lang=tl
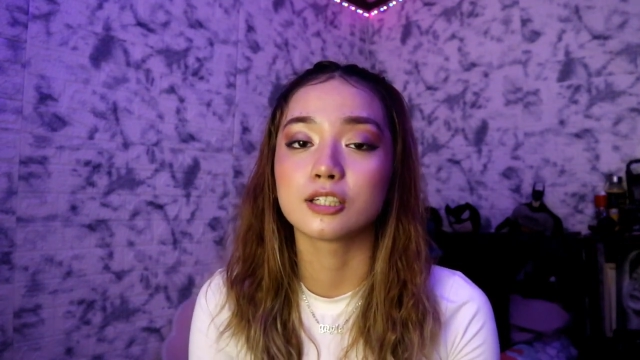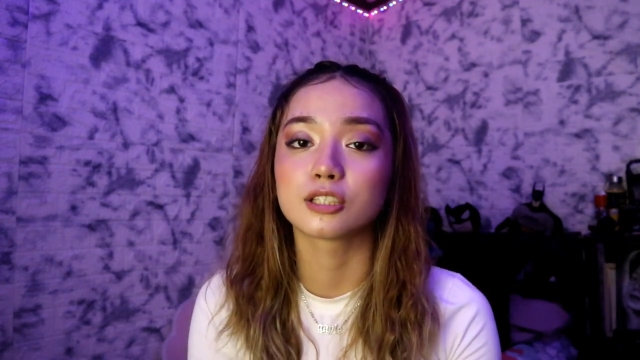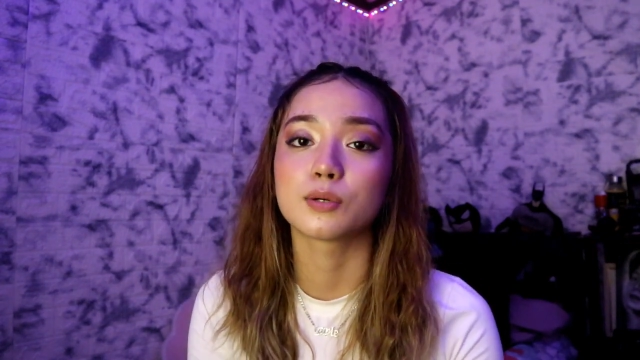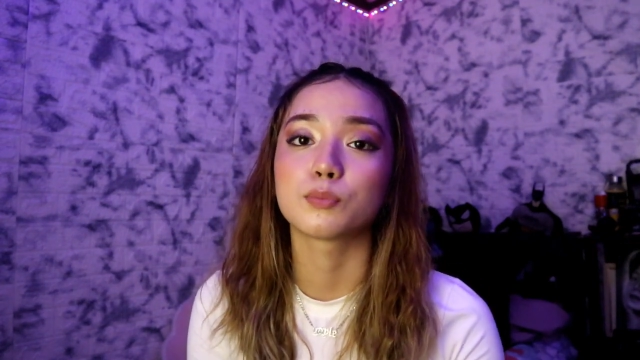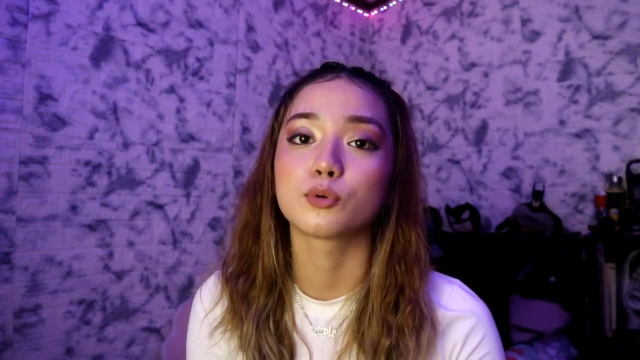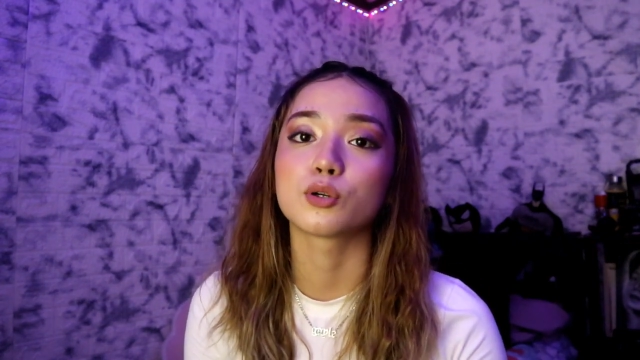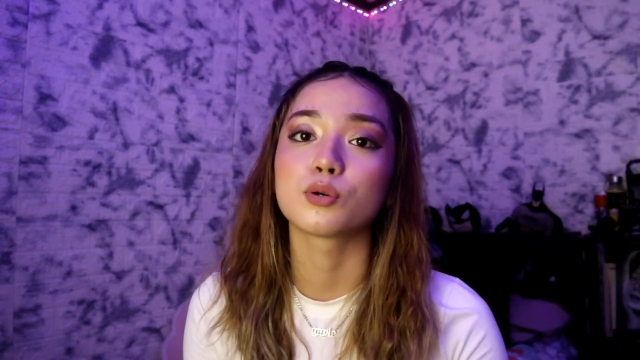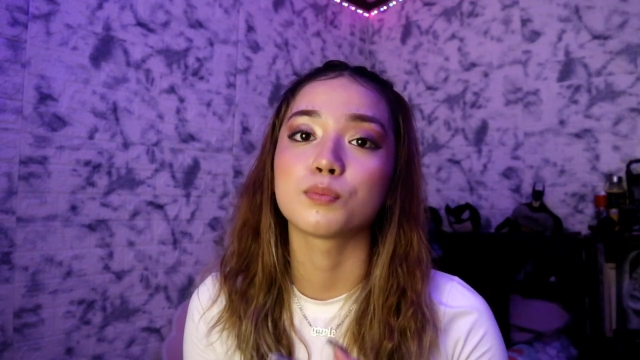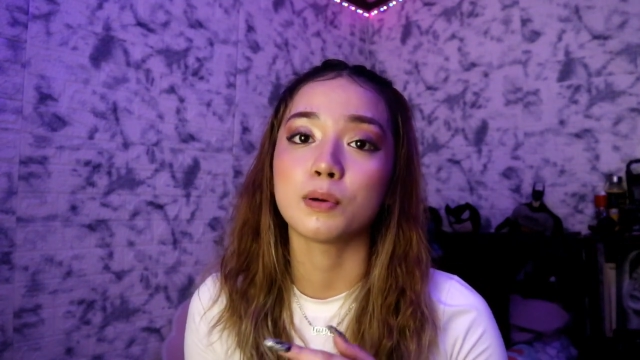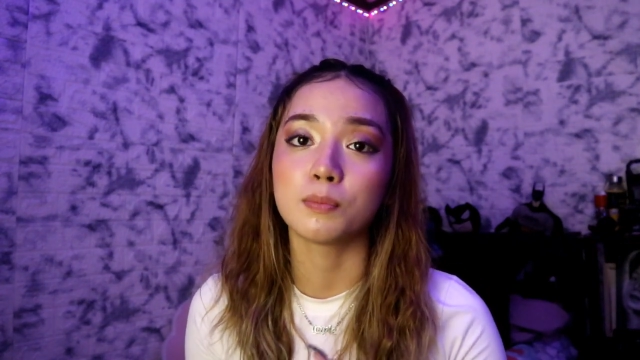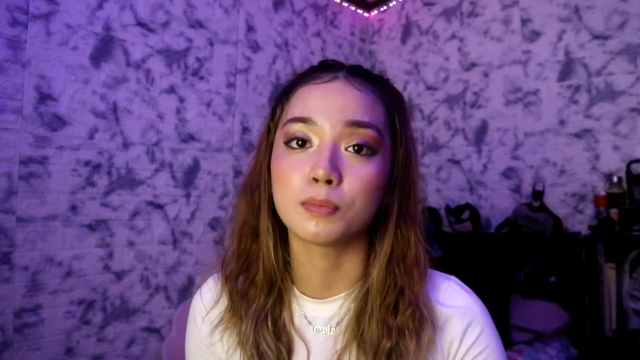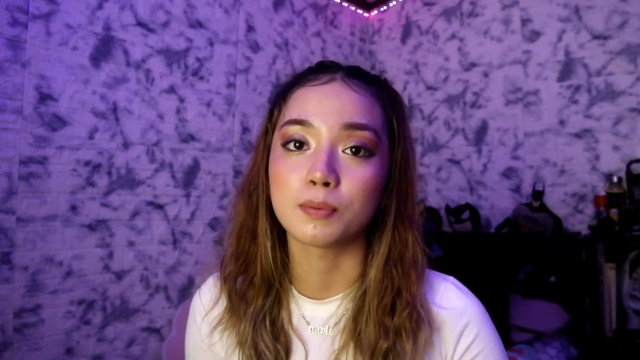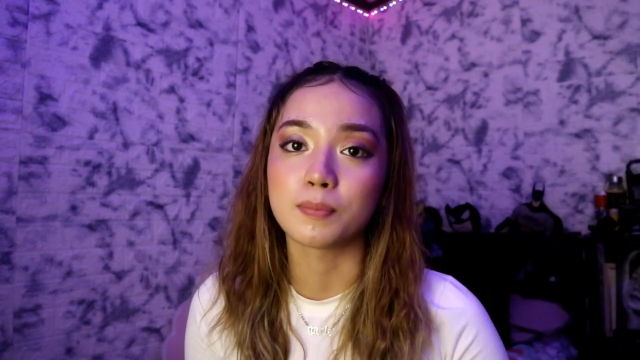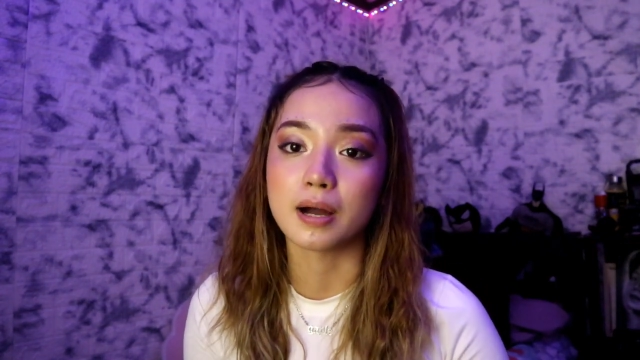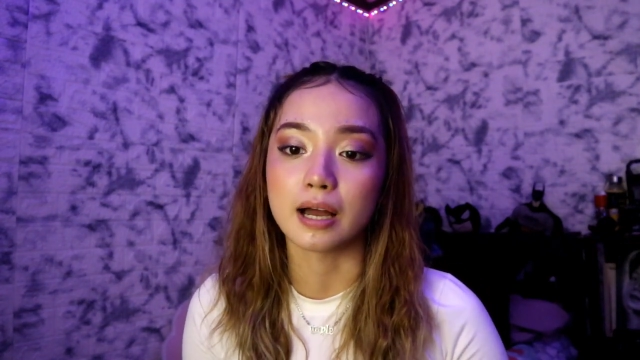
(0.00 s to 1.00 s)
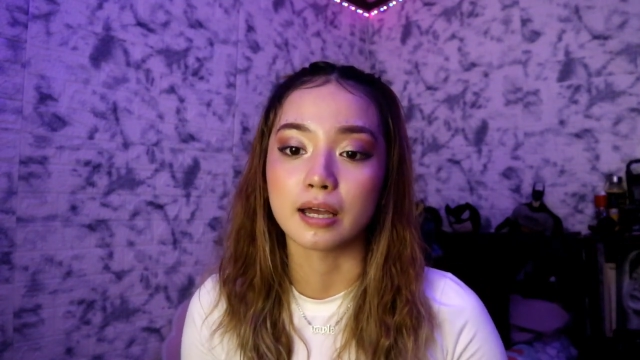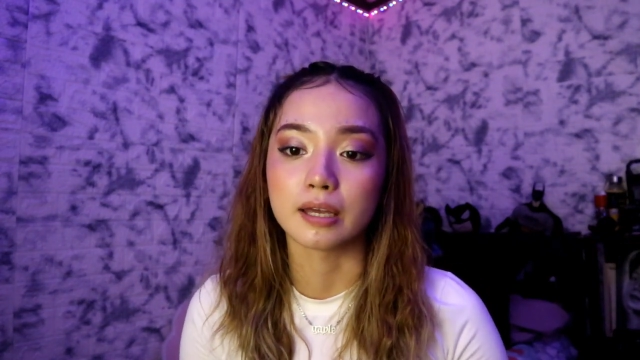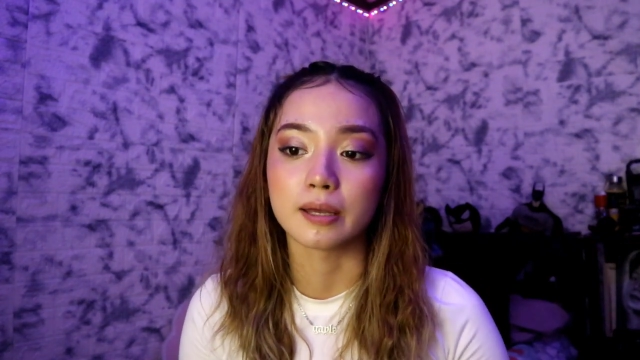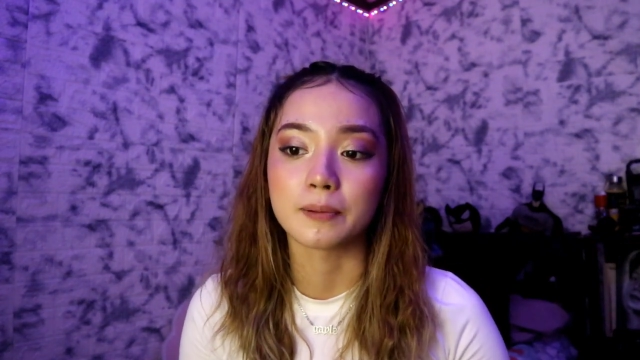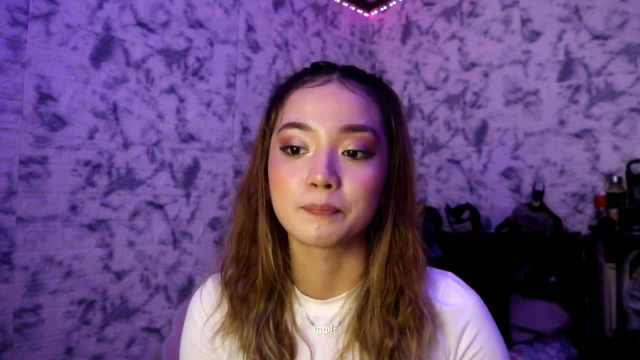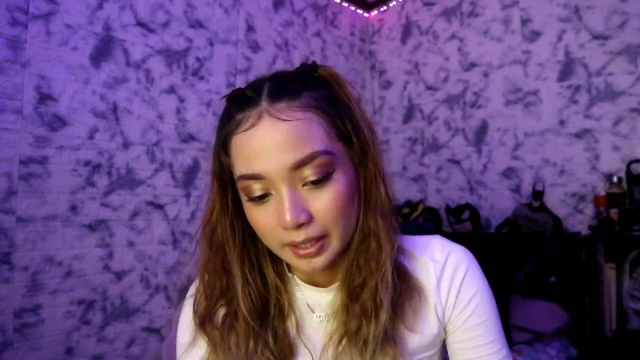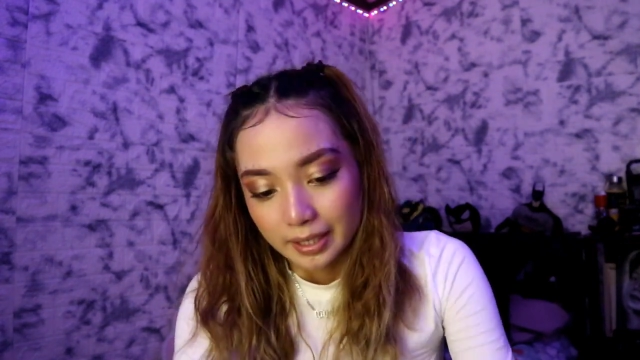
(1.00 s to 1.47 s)
lang siya puro pang
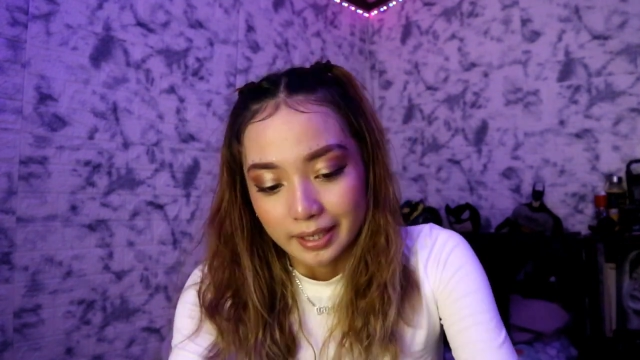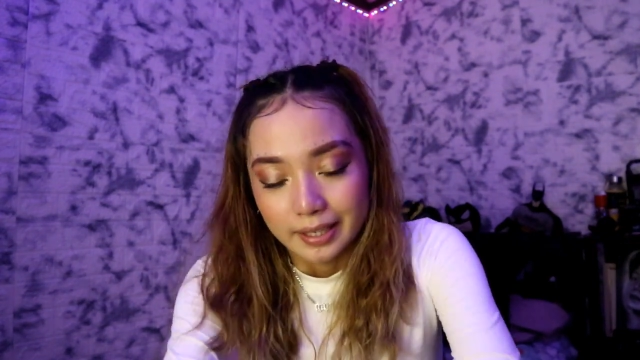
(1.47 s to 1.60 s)
babae.